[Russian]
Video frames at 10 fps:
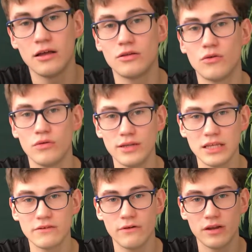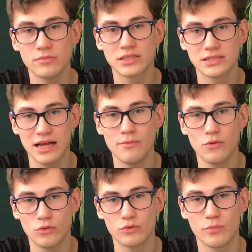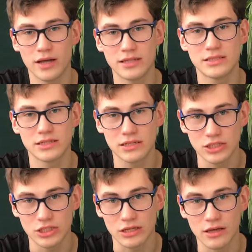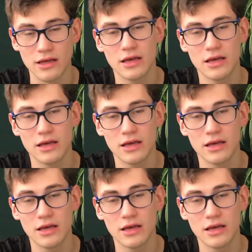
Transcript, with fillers: но улитки во время сна могут падать с крышки,